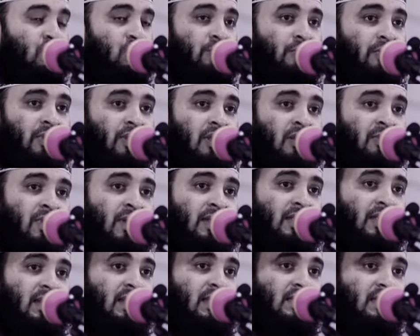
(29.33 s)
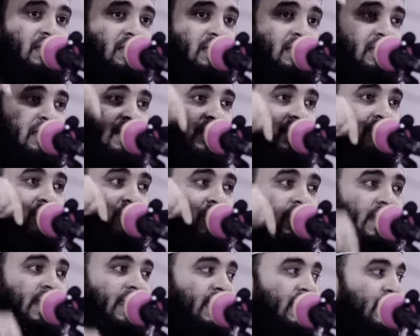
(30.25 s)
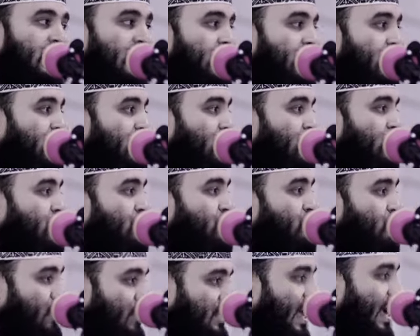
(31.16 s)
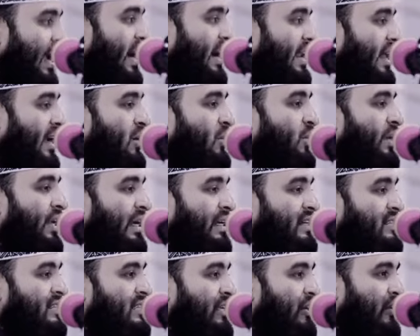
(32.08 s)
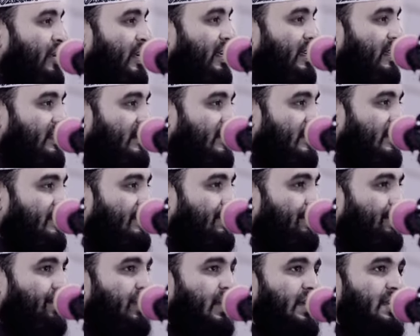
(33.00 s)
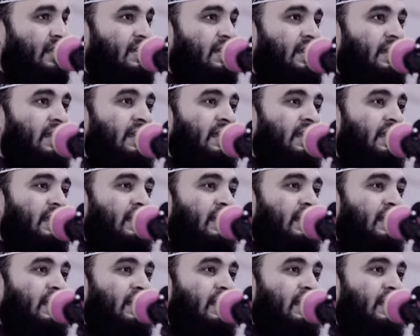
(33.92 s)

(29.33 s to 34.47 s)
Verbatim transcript: উপরের মাটি নিচে নিয়ে গেল কে পুরো জায়গাটা এখন ডেটসি হয়ে গেছে কিসি